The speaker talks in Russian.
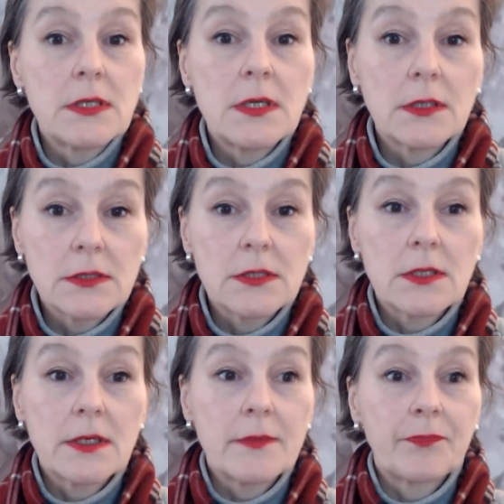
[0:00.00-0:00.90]

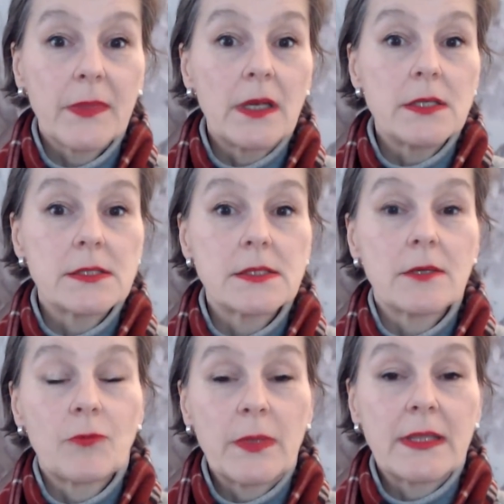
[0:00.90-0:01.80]
некоторые
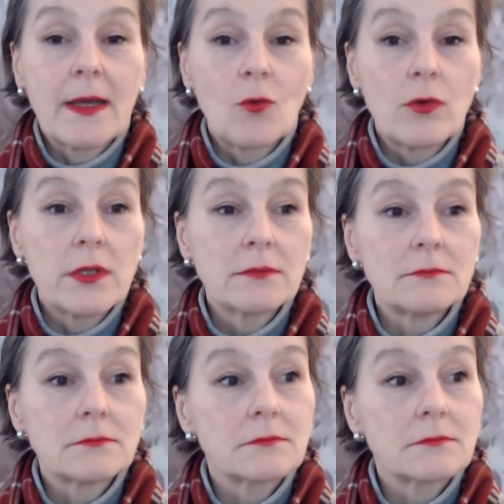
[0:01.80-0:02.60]
лица в Пентагоне